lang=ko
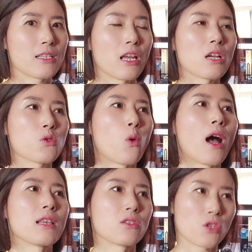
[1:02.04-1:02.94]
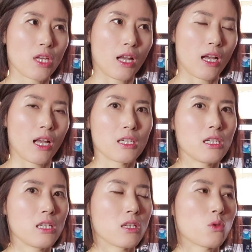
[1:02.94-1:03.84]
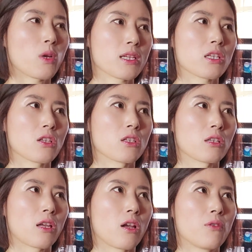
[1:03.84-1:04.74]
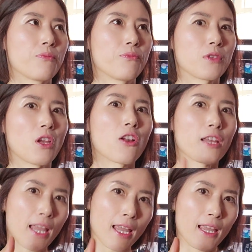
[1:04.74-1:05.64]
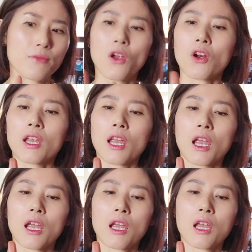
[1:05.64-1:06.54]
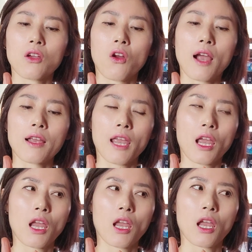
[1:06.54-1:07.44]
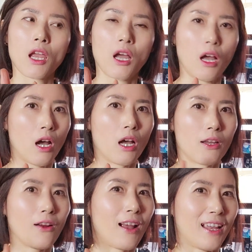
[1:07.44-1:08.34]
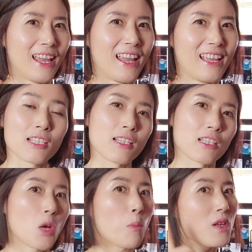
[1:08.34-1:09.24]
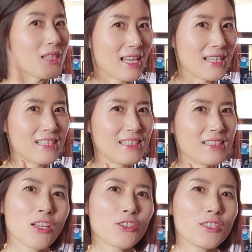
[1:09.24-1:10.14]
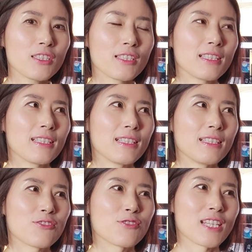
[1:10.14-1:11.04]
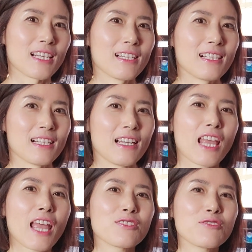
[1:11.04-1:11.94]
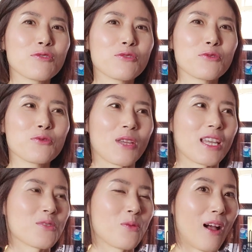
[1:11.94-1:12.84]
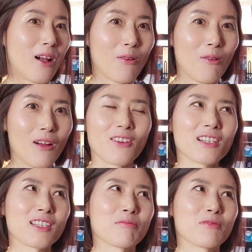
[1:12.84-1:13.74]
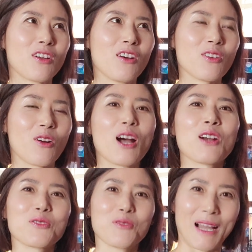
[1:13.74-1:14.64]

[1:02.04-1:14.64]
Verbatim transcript: 제가 좋아하는 취향을 소개시켜 드릴게요 10개? 10개 11개? 아 11개 그첫 번째는 저는 이 주제를 책으로도 되게 좋아하고 어릴 때부터 영화로도